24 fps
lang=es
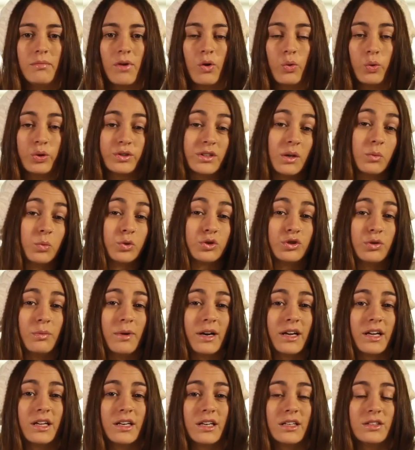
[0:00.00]
Me gusta mucho
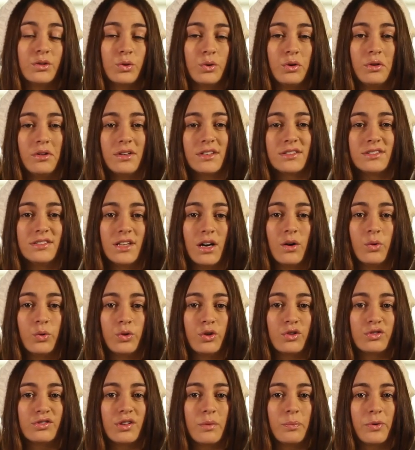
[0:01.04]
más que en esta universidad
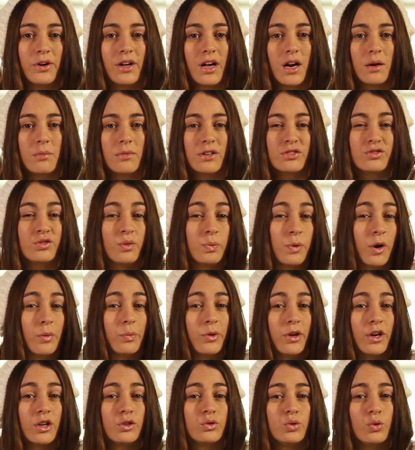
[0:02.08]
uno se pueda armar sus
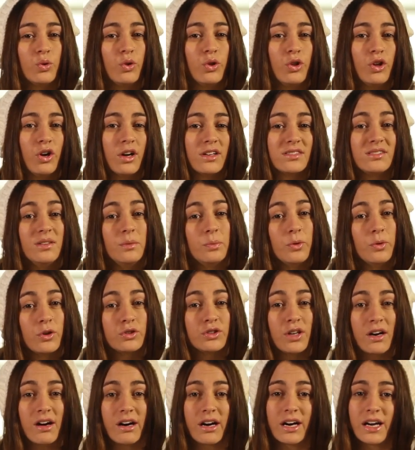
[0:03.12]
propios estudios, así puedo
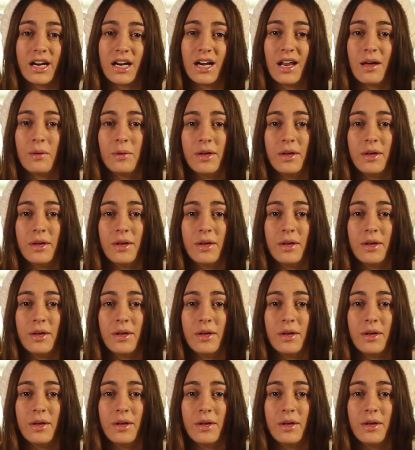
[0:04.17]
trabajar a la